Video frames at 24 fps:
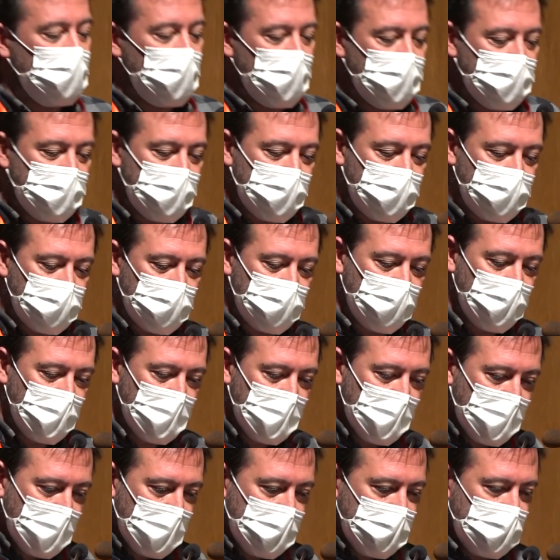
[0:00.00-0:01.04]
como habéis dicho,
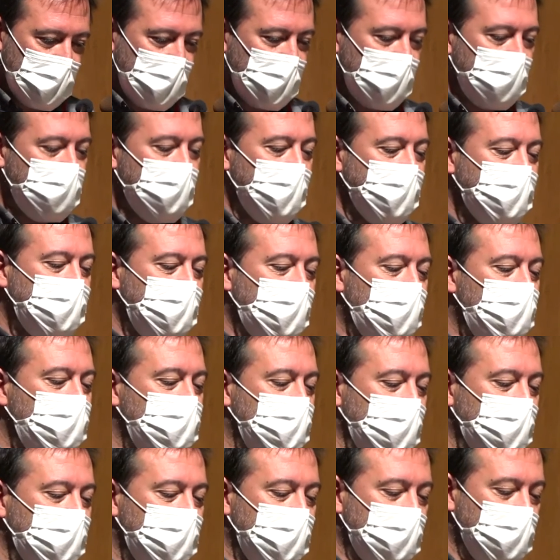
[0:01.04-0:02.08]
se reinventa
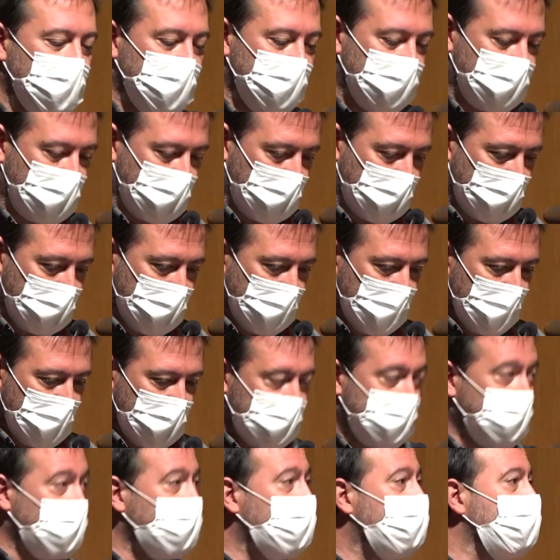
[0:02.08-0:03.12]
constantemente.
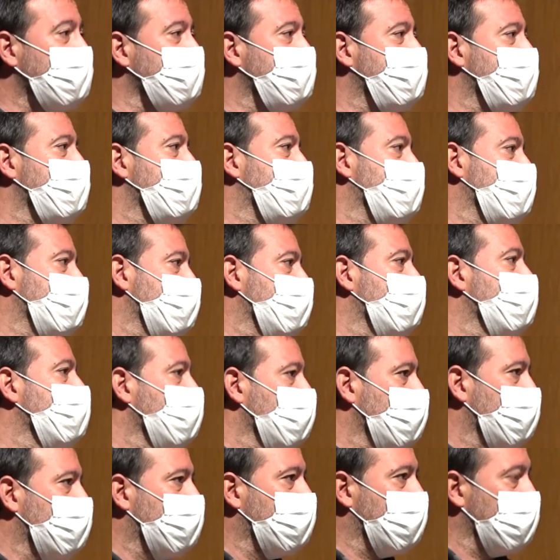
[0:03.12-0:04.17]
¿Está en crisis? Sí,
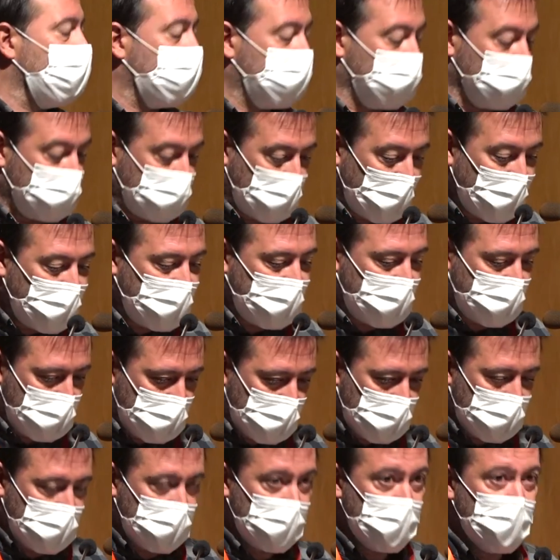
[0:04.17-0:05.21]
es cierto, está en
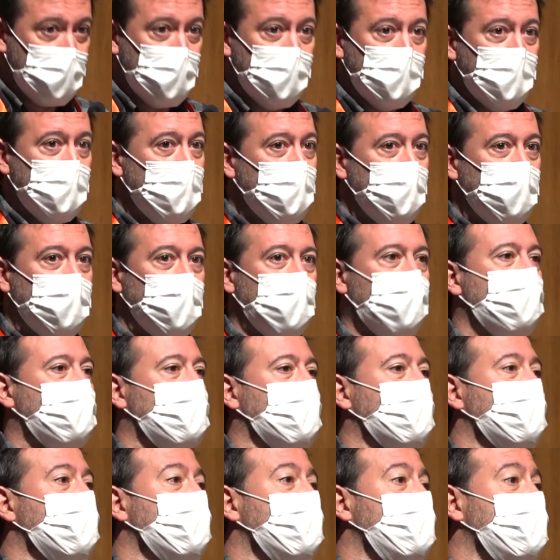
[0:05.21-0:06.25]
crisis, pero
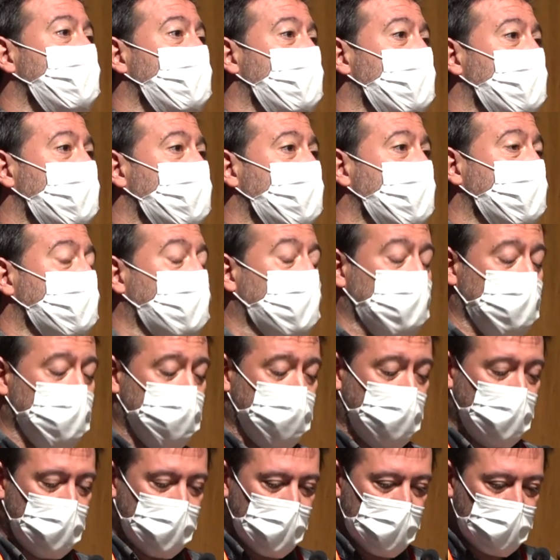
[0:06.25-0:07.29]
constantemente se reinventa.
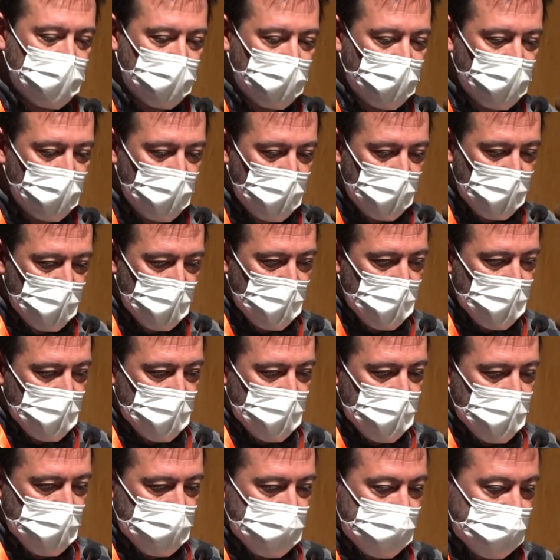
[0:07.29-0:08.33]
Entonces, por lo tanto,
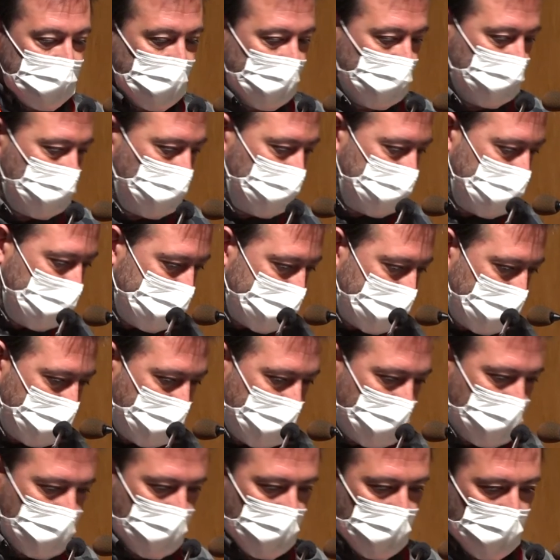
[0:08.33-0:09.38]
tanto el
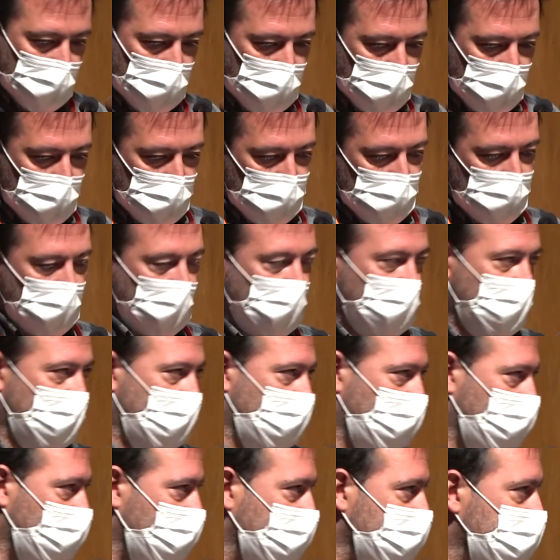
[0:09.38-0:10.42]
teletrabajo como
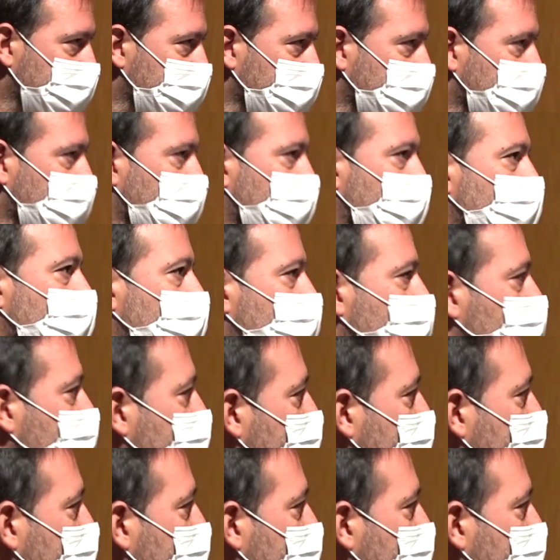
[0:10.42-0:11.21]
la logística, como los